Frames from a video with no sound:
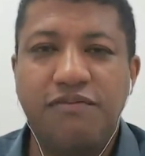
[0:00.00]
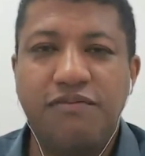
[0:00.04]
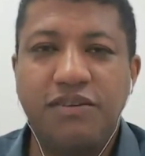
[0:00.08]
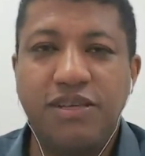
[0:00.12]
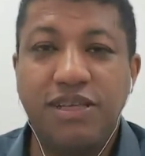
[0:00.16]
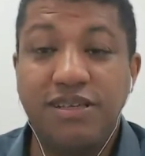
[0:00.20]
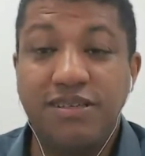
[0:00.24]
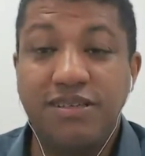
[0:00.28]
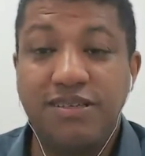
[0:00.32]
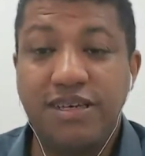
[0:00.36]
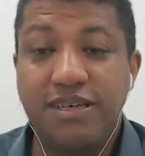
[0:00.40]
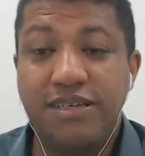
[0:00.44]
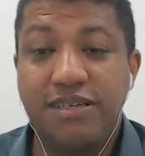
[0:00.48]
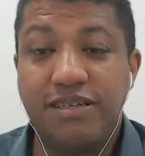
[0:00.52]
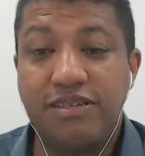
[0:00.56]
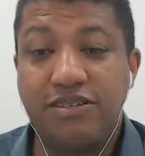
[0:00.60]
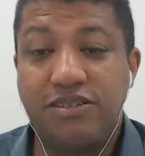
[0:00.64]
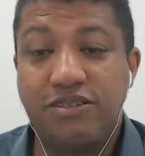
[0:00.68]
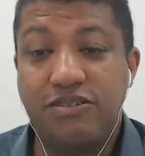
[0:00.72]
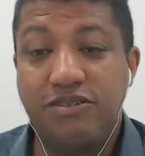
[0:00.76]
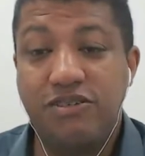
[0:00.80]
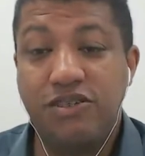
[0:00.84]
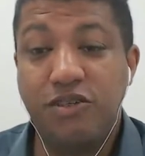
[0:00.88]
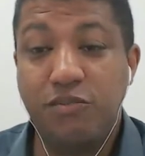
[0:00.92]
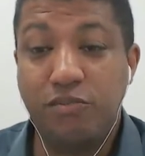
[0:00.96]

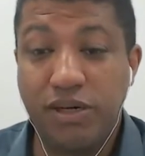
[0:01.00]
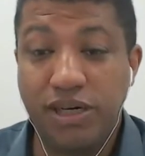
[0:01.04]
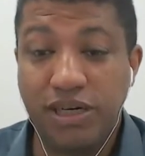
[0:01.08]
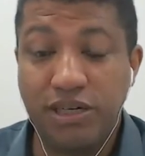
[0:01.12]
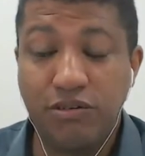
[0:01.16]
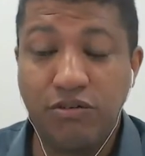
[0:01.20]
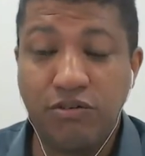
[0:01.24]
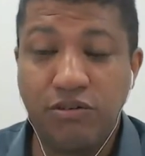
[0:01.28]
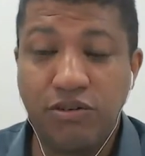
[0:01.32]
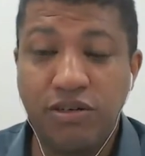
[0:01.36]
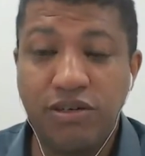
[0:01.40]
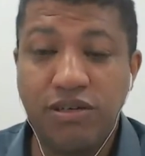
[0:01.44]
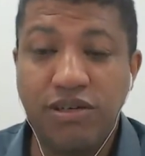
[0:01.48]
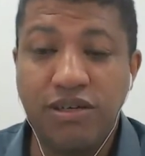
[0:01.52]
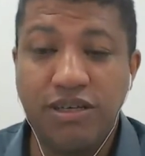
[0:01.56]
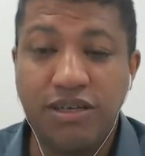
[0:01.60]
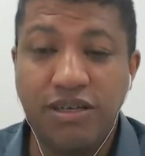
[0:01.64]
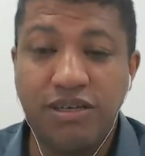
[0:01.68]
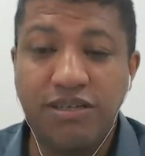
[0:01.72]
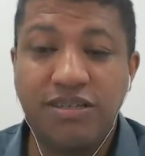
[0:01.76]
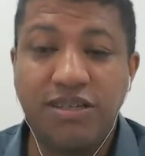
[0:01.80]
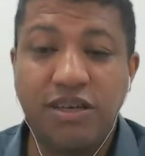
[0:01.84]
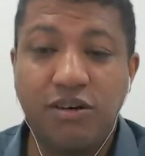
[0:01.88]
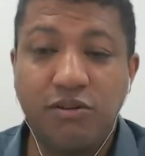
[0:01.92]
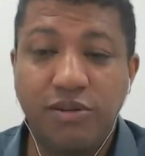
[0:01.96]
financeiras de banco
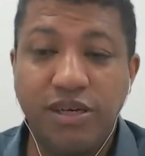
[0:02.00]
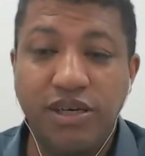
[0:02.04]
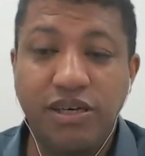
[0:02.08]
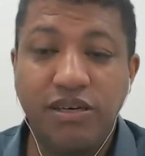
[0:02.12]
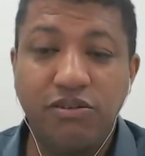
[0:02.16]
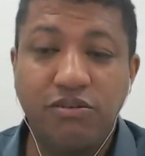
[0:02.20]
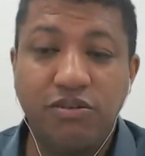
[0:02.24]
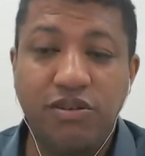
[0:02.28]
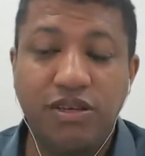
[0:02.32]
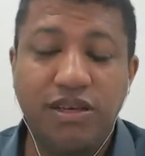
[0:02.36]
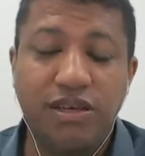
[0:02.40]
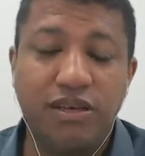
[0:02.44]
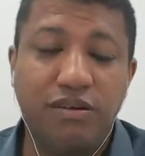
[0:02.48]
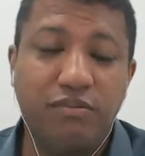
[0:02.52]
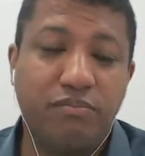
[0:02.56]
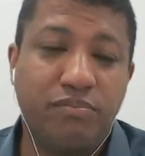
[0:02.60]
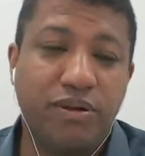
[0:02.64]
estão indo né,